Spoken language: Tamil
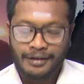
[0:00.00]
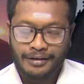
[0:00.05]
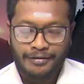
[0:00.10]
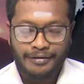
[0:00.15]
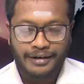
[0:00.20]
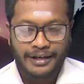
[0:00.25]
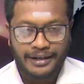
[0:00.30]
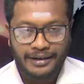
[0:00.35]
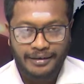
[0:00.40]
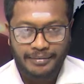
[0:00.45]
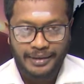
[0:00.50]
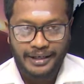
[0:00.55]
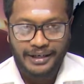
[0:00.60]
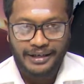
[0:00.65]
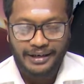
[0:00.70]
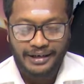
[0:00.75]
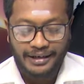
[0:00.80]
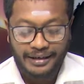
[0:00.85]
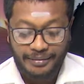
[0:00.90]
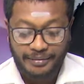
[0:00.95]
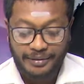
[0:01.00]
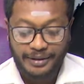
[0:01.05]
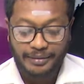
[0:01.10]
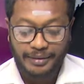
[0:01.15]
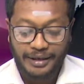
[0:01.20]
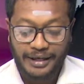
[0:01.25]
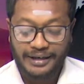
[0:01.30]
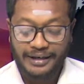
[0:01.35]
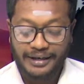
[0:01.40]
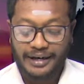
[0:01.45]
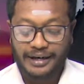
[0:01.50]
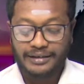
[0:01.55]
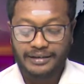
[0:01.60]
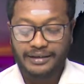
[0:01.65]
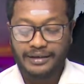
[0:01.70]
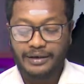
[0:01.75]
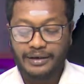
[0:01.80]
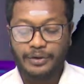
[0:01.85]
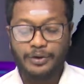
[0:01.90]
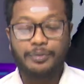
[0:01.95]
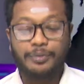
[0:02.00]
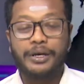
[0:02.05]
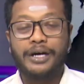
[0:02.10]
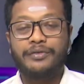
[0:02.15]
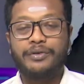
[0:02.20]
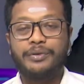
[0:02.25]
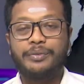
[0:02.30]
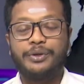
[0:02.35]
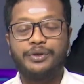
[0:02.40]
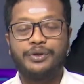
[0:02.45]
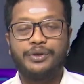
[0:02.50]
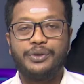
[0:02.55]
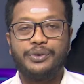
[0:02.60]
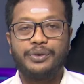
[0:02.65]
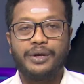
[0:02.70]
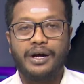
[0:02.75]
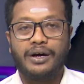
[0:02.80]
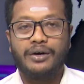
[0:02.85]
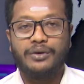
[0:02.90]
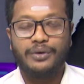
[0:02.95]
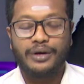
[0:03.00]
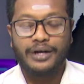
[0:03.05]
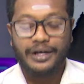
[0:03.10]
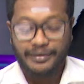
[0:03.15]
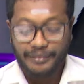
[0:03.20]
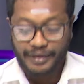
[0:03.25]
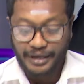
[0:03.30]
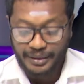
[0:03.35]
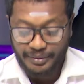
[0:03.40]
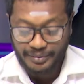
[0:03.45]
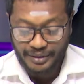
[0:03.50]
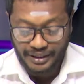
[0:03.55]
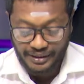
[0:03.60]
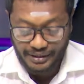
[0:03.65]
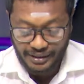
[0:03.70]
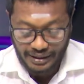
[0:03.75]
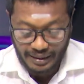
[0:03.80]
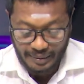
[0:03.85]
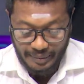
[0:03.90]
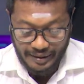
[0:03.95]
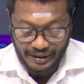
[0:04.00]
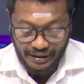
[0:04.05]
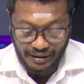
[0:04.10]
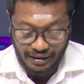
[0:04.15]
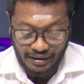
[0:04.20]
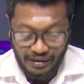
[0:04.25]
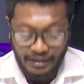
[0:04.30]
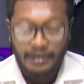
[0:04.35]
வணக்கம் நேர்களே மீண்டுமாக நாளிதழ்கள் ஒரு பார்வை பகுதியினூடாக உங்கள் அனைவரையும் சந்தித்திருப்பதில்